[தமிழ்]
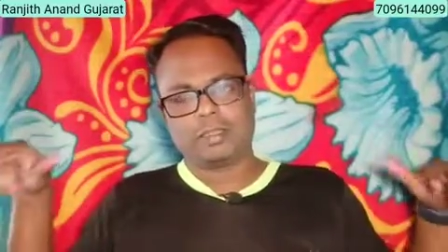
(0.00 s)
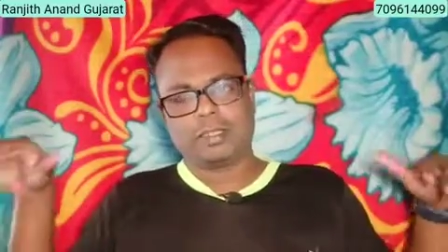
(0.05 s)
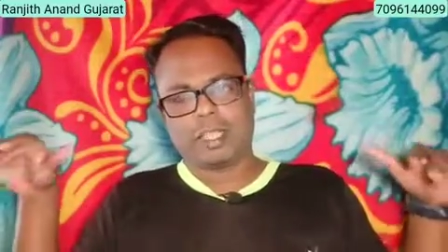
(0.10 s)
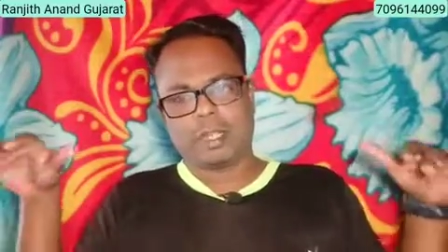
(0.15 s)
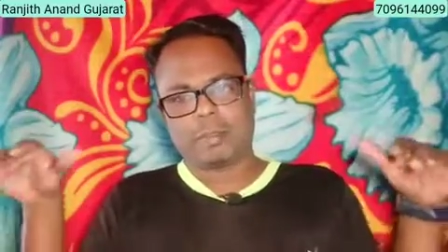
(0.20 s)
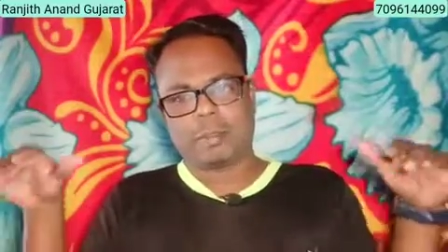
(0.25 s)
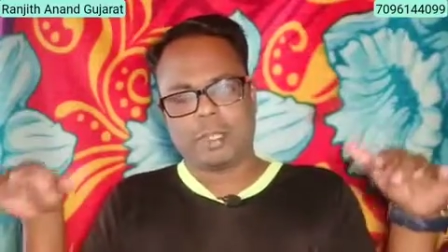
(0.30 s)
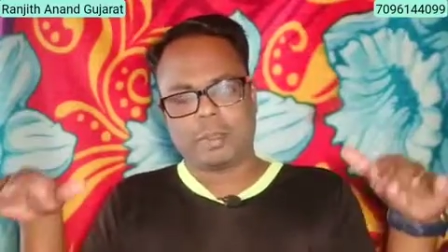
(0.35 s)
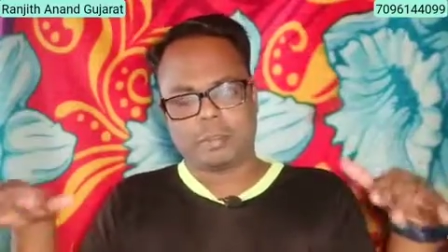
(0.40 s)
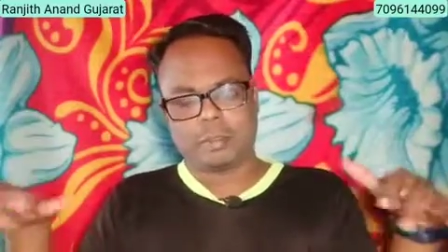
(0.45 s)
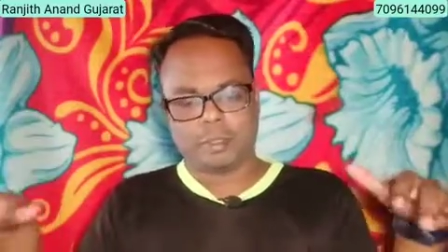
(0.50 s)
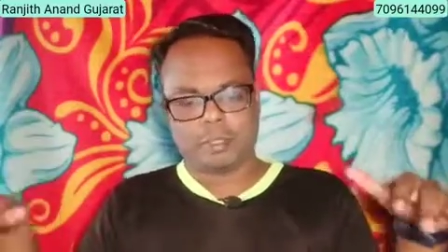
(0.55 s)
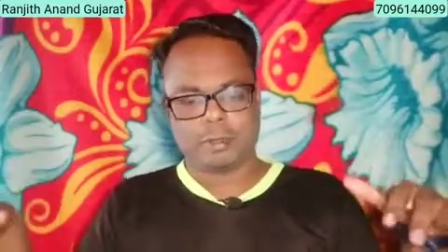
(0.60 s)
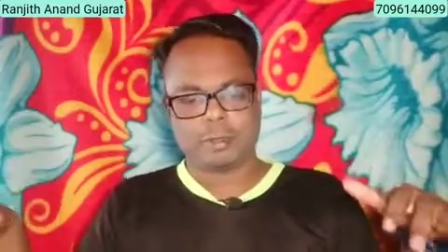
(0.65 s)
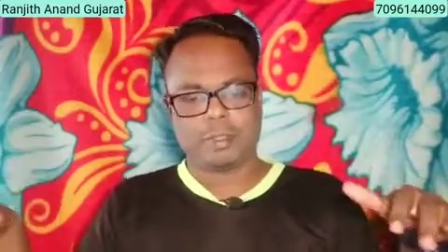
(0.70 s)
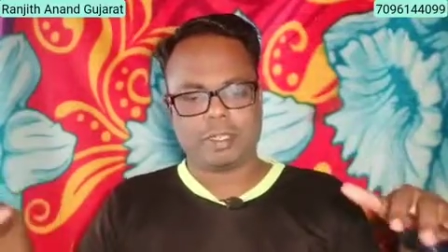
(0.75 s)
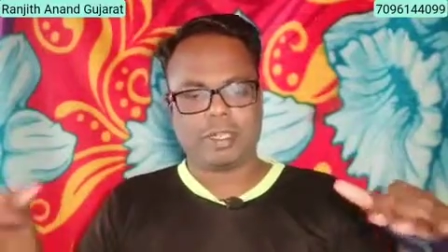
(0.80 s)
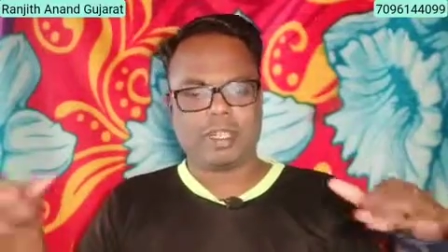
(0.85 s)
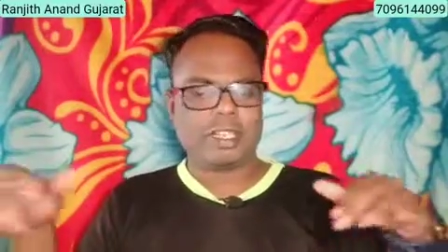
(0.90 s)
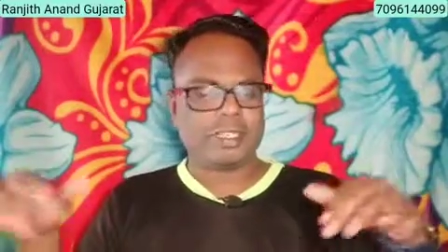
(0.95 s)
தார்பாய்
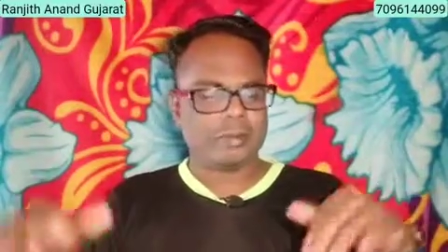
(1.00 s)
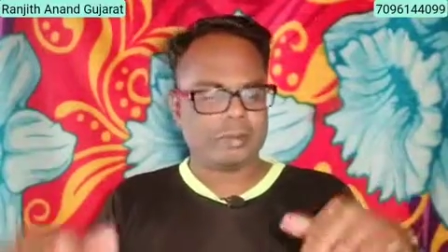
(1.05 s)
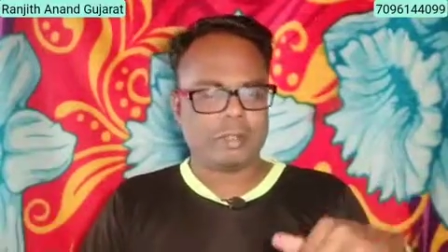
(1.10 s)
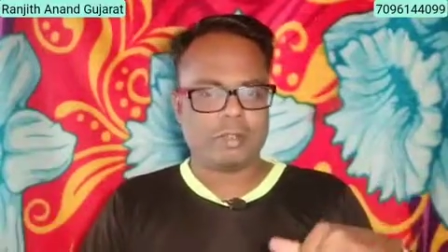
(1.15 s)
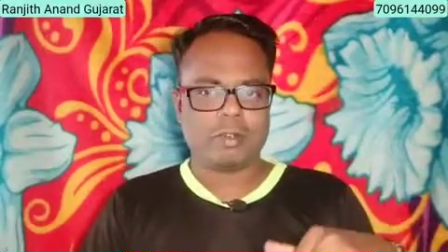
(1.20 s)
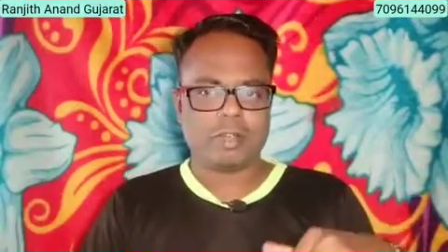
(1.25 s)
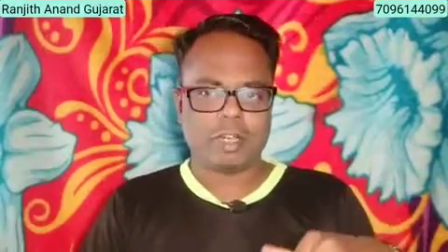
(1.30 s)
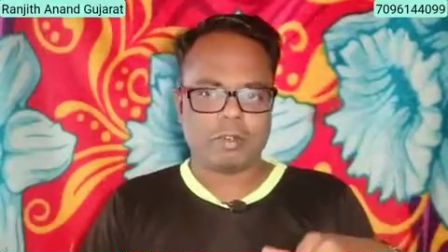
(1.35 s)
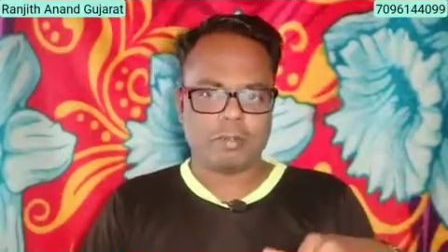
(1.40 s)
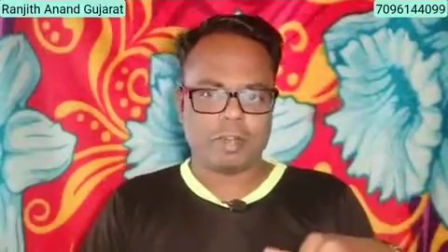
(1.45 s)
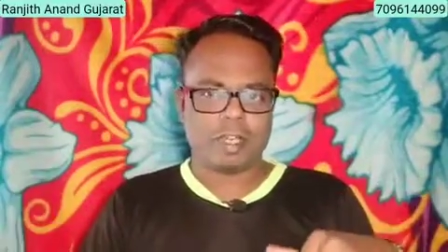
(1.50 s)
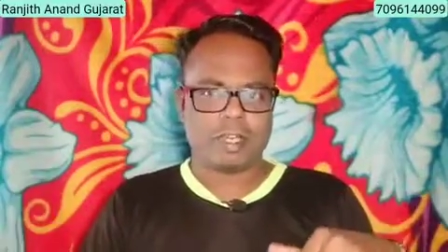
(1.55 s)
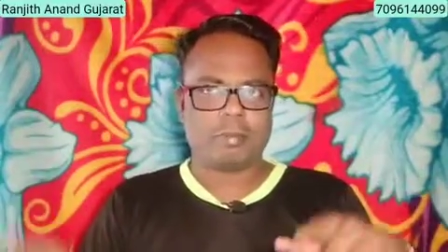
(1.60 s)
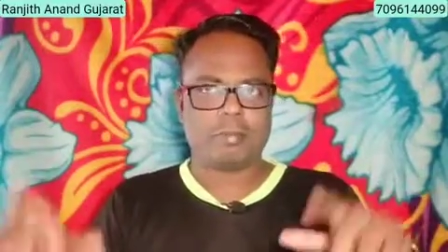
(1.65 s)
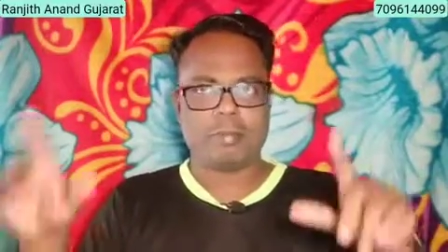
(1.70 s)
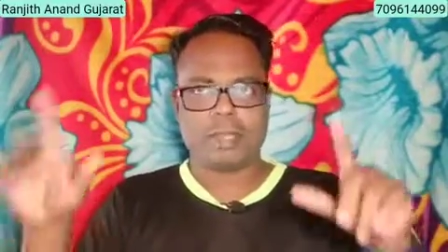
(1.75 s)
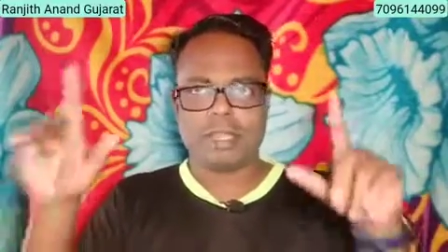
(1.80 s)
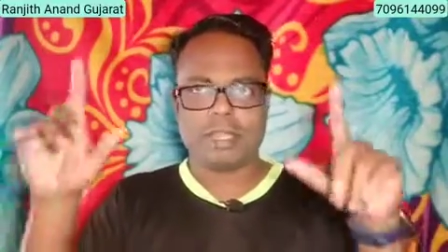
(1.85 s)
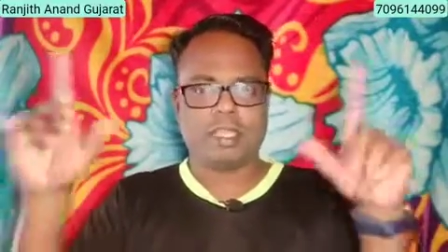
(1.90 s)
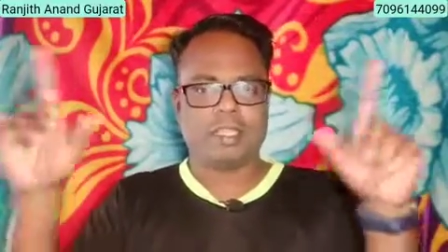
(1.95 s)
போட்டிருப்பாங்க அது மேலே உட்காருவாங்க
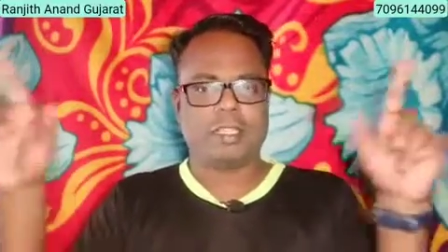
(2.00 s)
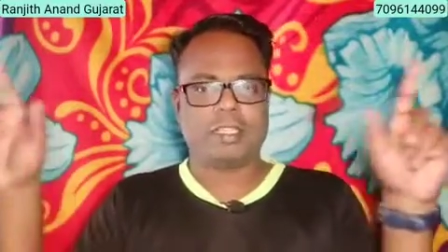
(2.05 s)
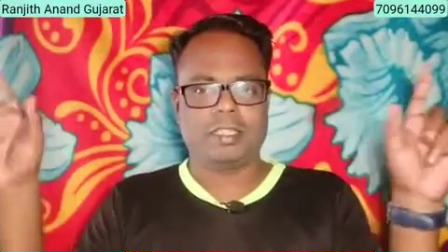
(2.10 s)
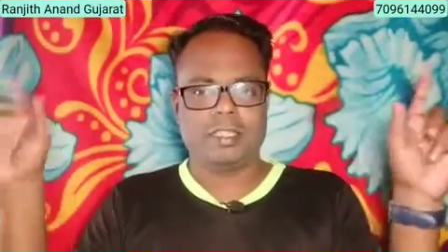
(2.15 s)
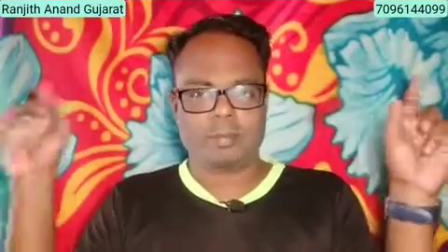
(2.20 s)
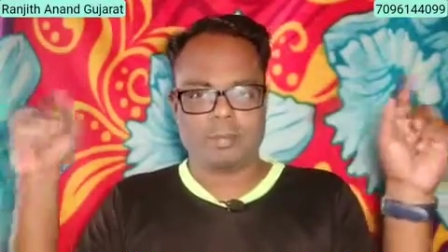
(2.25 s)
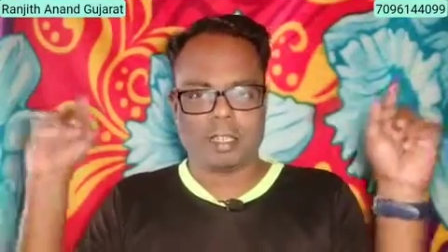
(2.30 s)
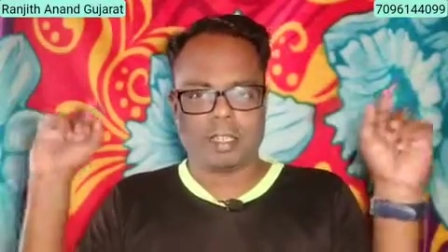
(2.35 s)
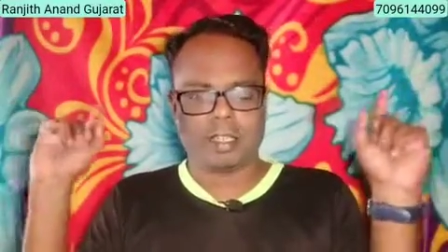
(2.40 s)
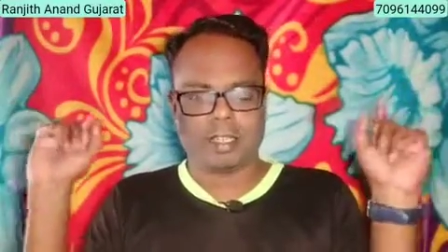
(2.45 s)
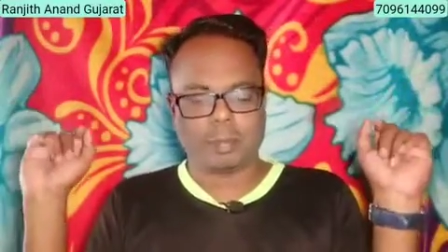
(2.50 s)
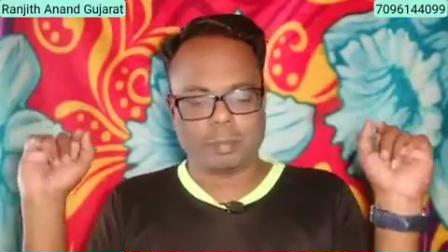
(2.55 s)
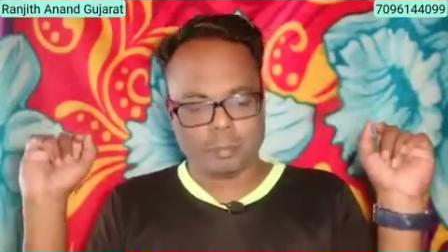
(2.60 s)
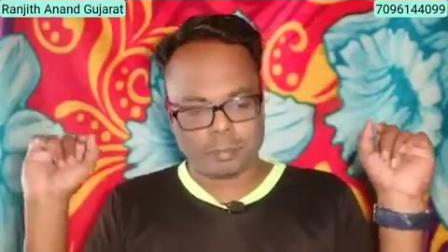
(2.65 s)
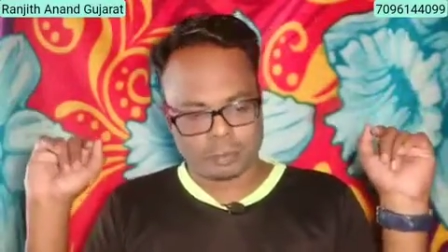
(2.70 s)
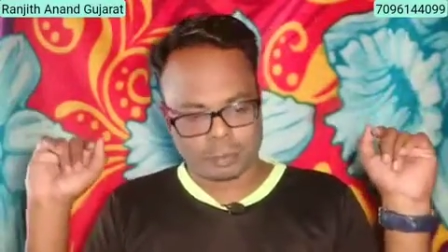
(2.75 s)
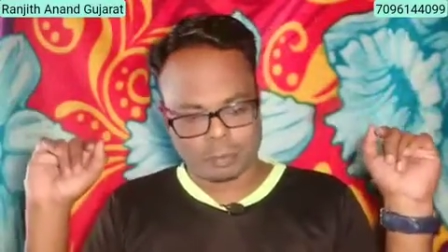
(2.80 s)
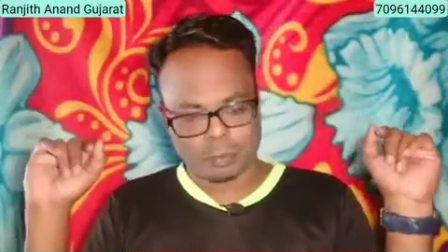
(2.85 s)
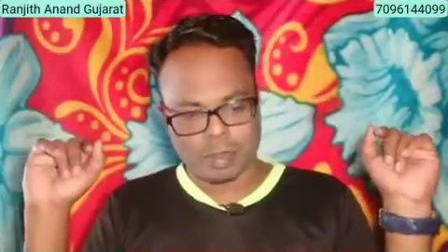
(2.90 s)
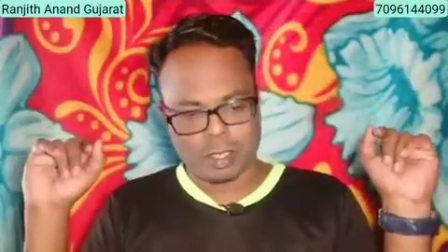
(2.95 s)
மேலே இந்த
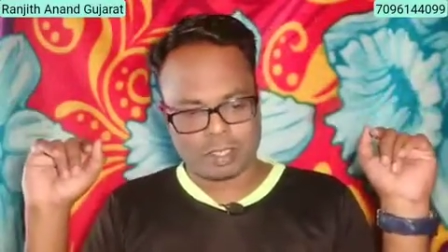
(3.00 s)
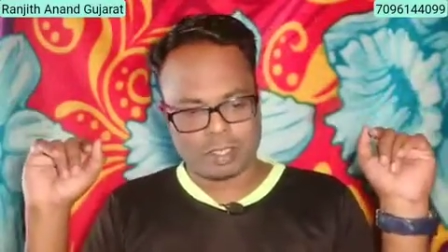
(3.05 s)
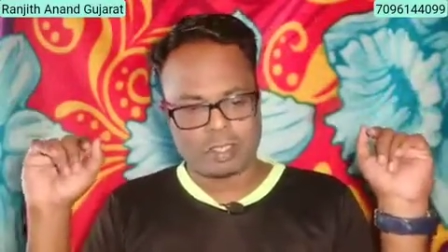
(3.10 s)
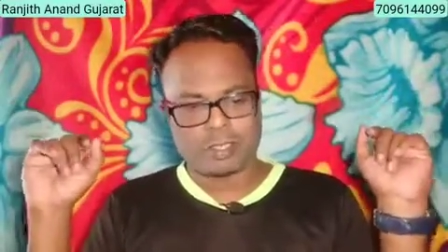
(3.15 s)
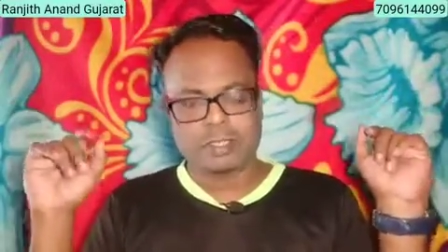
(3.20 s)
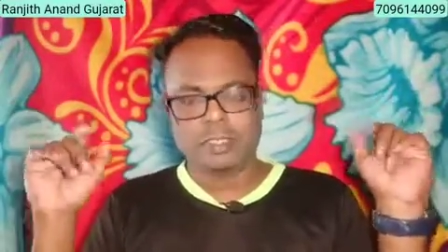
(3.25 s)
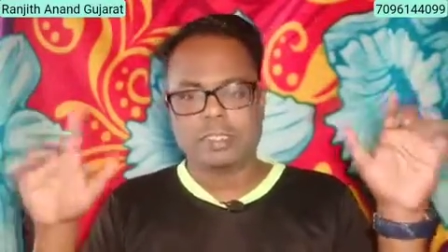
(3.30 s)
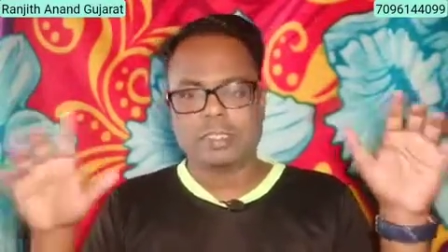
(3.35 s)
மண்டப்னு சொல்லுவாங்க